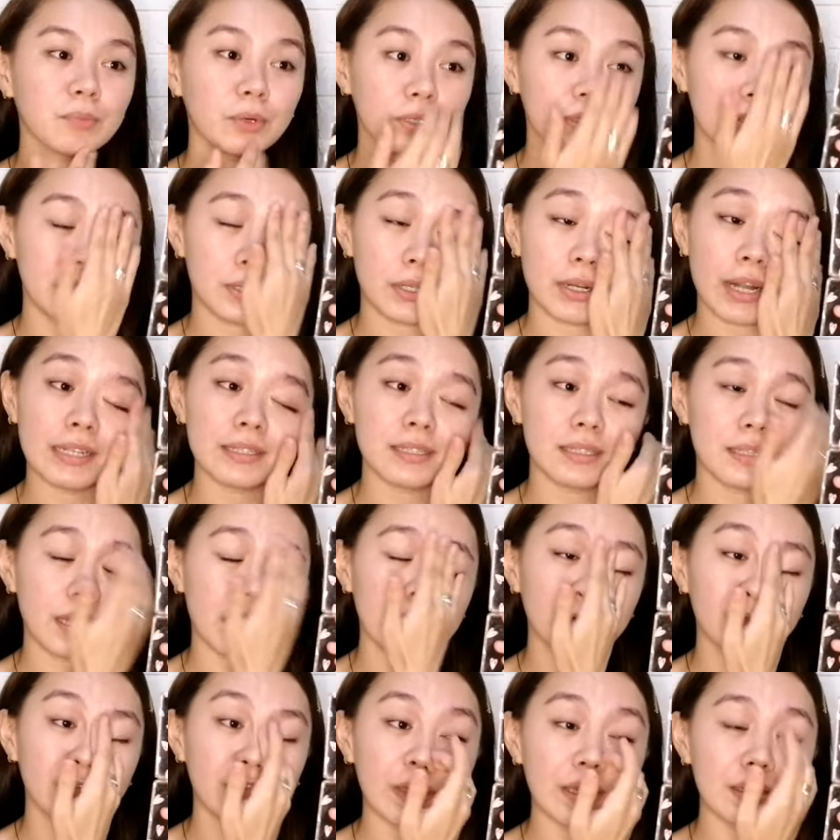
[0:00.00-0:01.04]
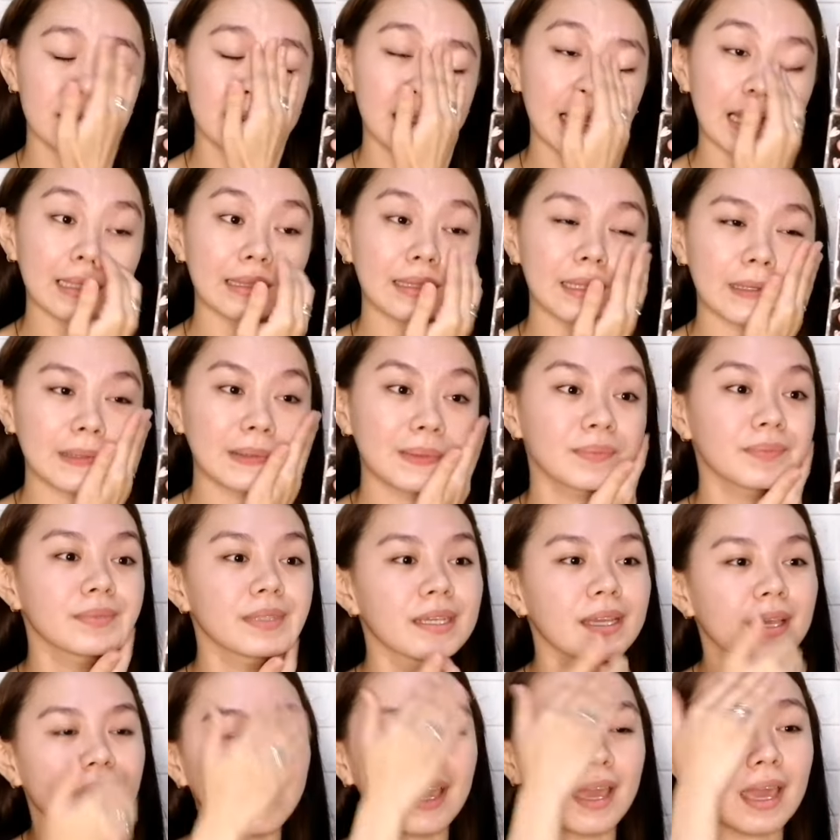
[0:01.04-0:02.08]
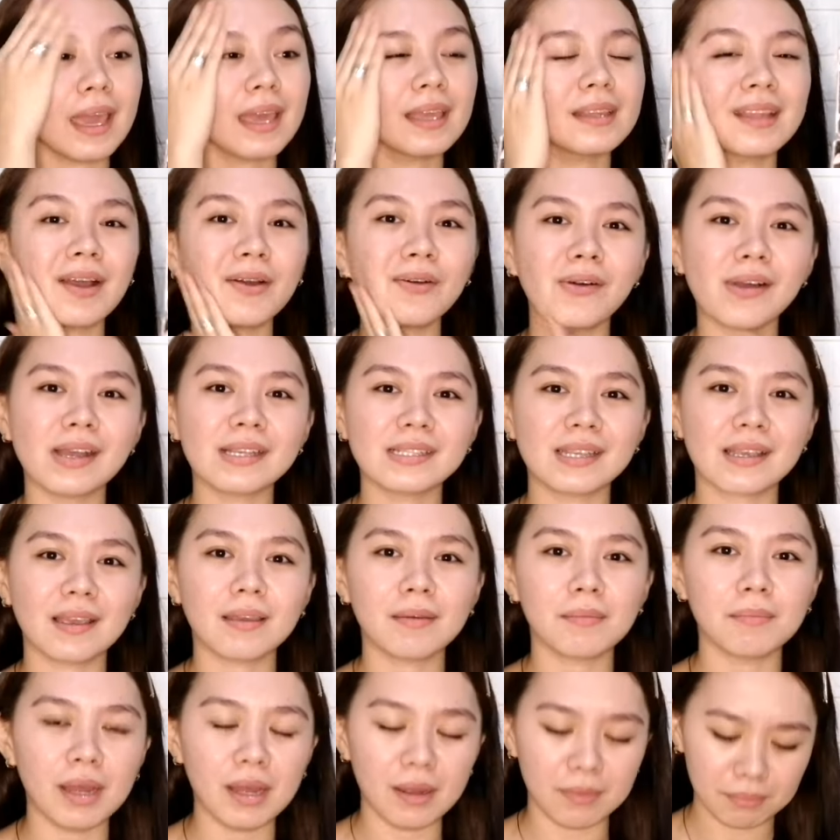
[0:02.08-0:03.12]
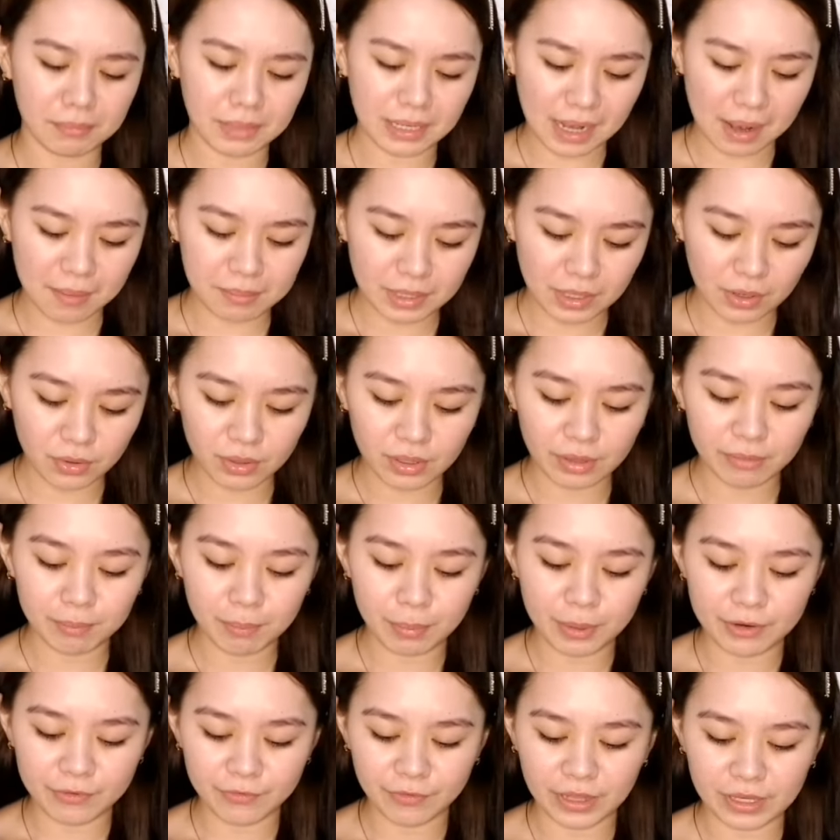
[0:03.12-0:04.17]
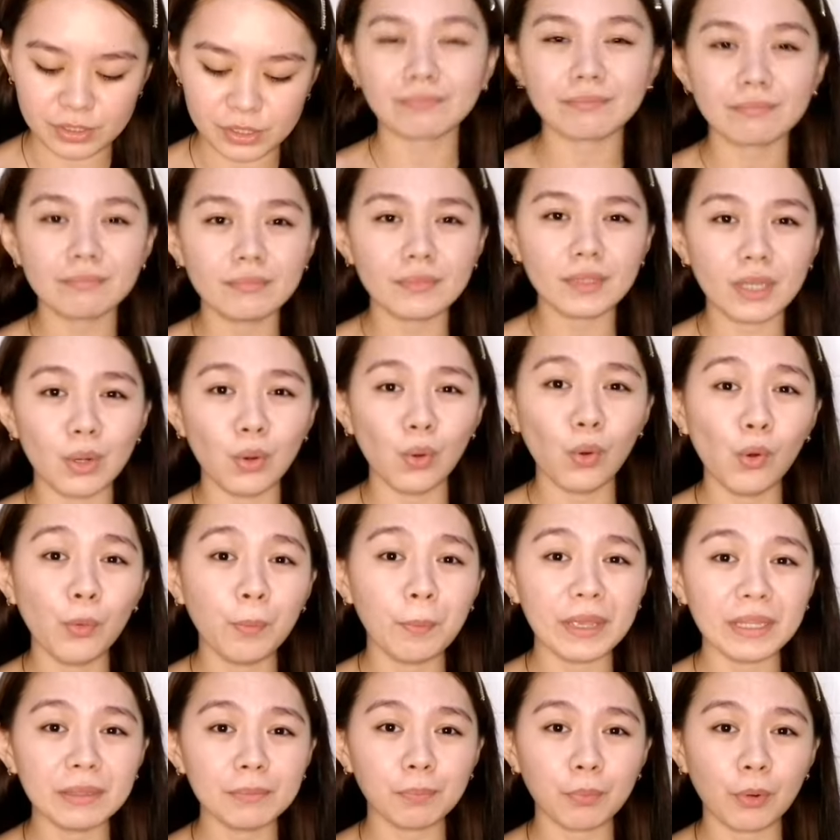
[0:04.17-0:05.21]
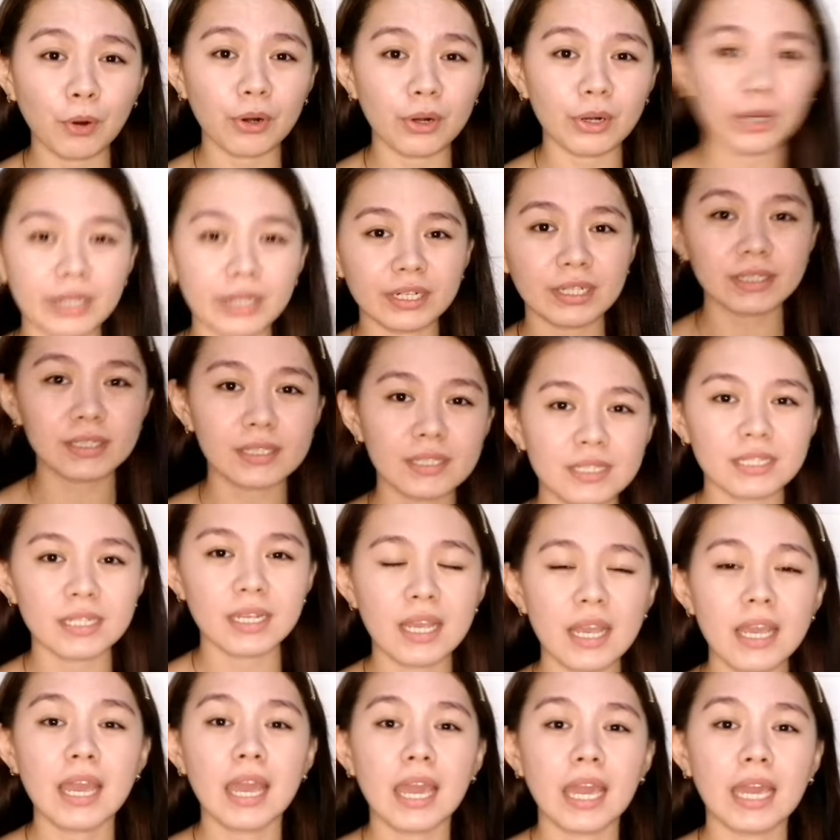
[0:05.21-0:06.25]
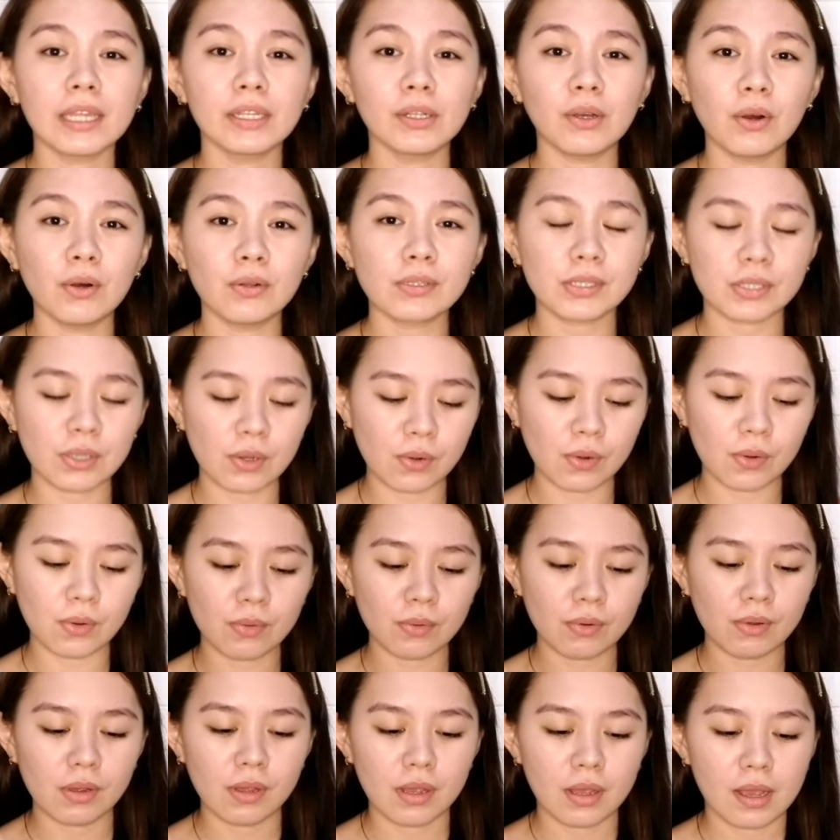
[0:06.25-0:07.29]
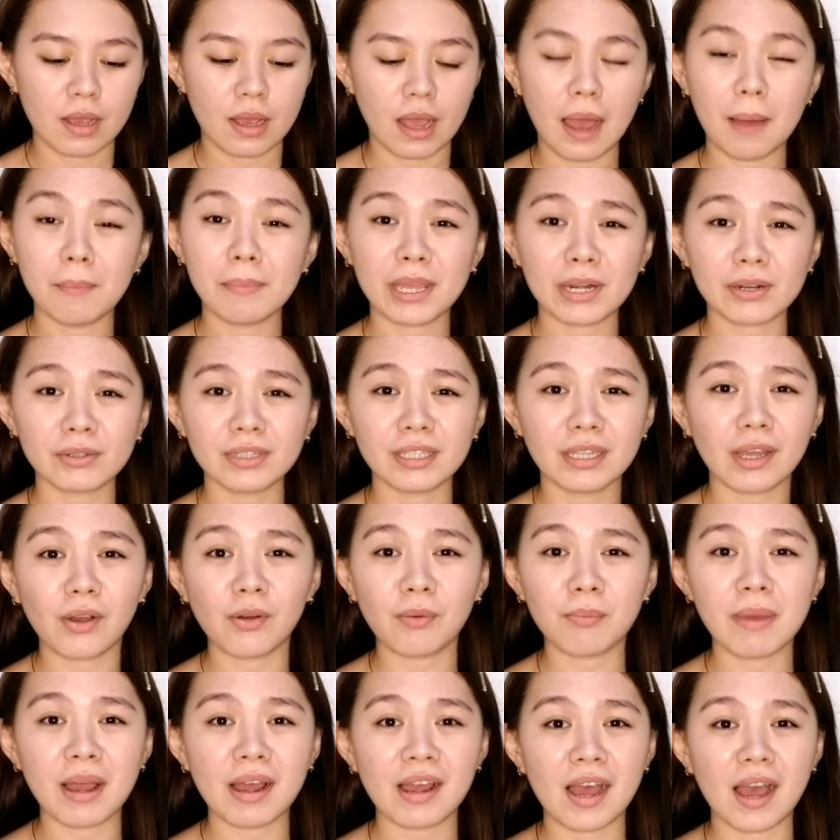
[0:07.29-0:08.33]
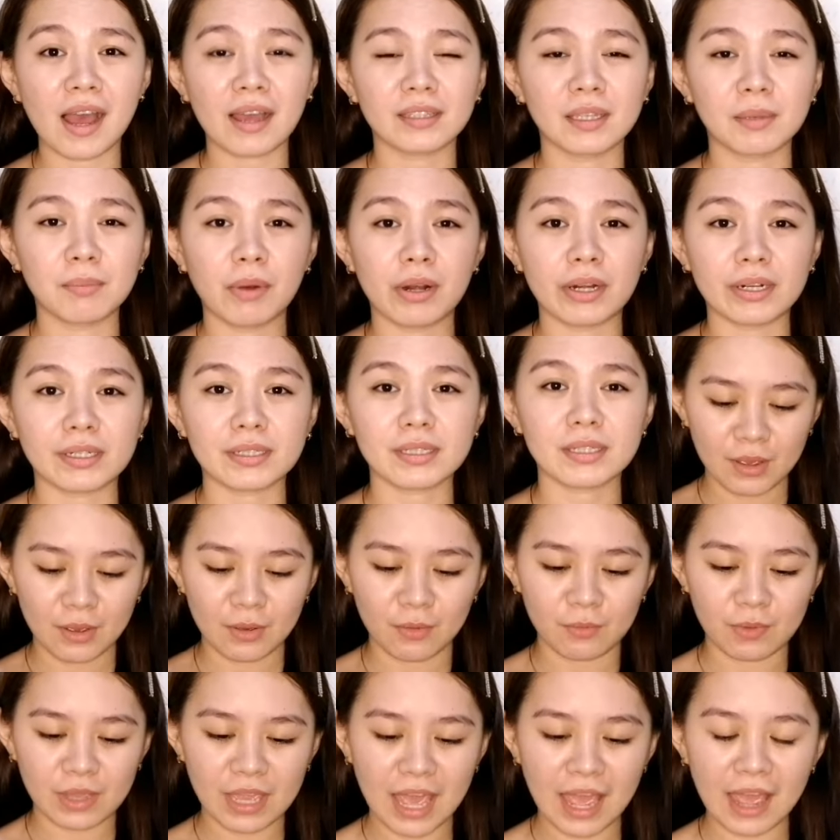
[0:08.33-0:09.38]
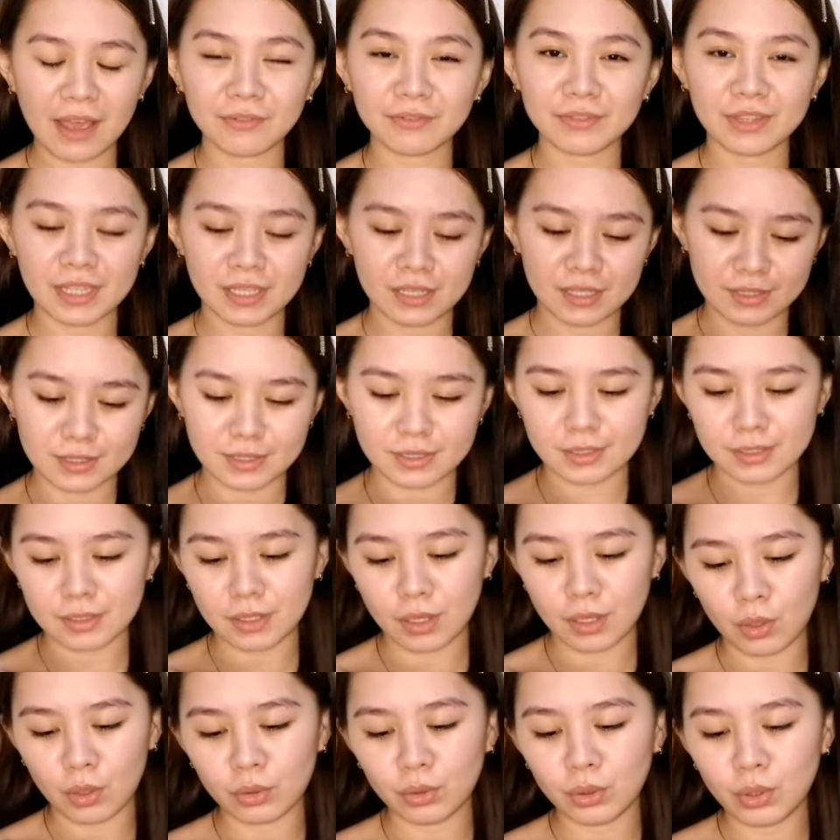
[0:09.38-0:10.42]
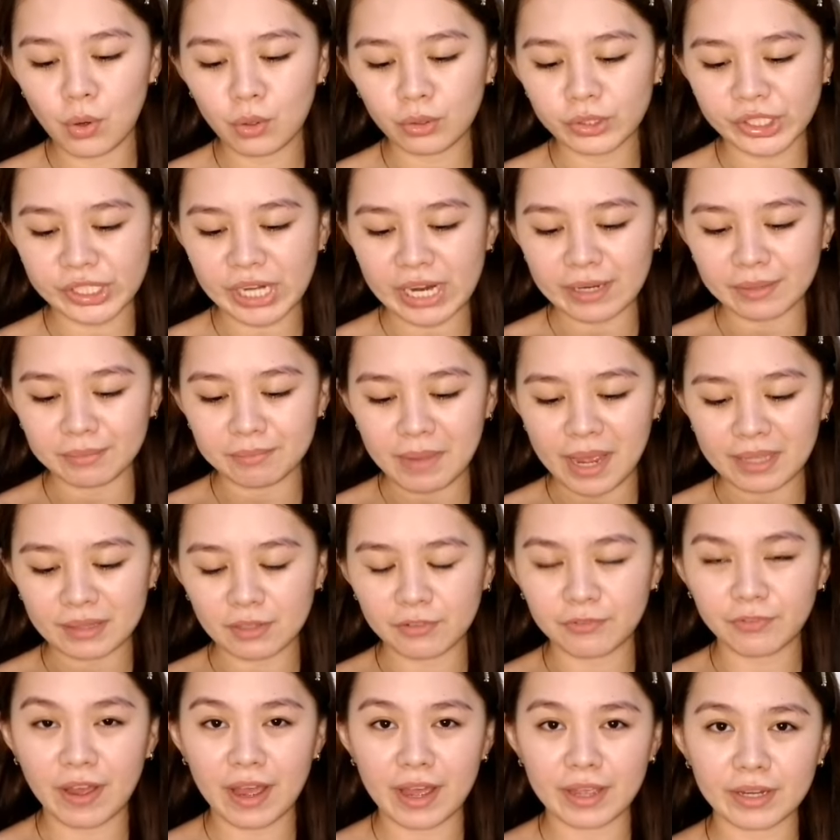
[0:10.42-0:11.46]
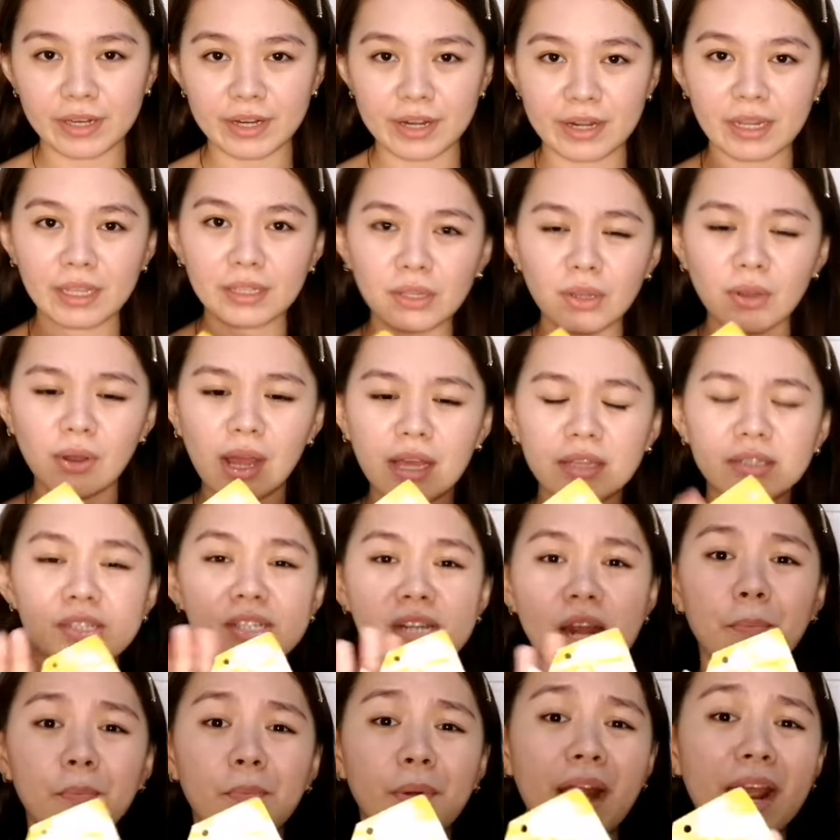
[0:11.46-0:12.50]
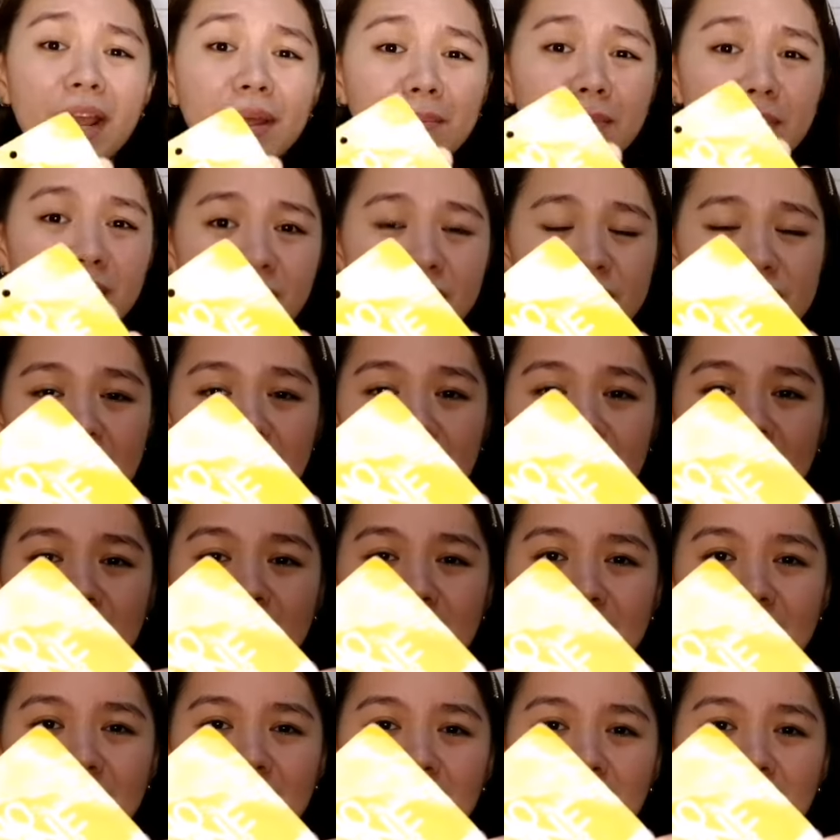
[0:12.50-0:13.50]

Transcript: Moisturize na yung face natin. And ako kasi, um, marami akong imperfection. Open pores, and also, uh, meron din akong mga acne marks. We have this No Shine Mattifier. Ito, ano siya, primer siya.